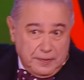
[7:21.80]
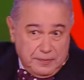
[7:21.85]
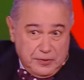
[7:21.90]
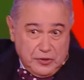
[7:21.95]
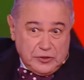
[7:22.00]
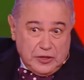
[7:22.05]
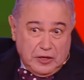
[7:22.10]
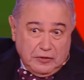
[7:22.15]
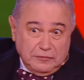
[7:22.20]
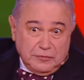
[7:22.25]

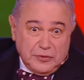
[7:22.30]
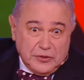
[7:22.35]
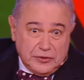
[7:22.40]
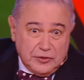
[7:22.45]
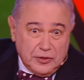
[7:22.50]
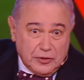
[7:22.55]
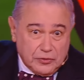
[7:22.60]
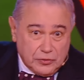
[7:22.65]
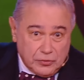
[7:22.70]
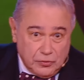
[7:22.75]
побежал в
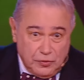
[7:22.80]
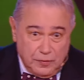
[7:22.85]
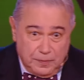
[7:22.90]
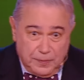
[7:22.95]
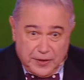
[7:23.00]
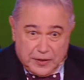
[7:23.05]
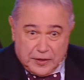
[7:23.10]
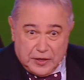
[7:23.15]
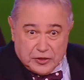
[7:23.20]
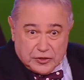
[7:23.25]
мастерскую,
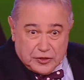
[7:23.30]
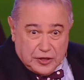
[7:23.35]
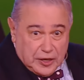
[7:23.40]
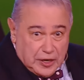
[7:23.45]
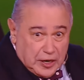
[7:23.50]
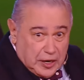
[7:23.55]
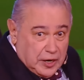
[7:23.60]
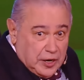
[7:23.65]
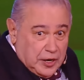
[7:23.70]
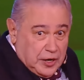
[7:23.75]
пока
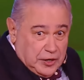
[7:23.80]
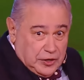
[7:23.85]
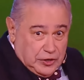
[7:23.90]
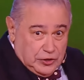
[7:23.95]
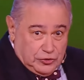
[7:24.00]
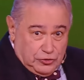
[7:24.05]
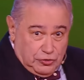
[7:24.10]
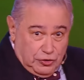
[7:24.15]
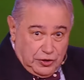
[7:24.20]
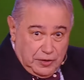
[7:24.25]
жена
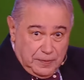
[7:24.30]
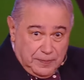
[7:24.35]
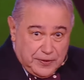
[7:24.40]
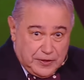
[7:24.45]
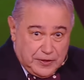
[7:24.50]
еще не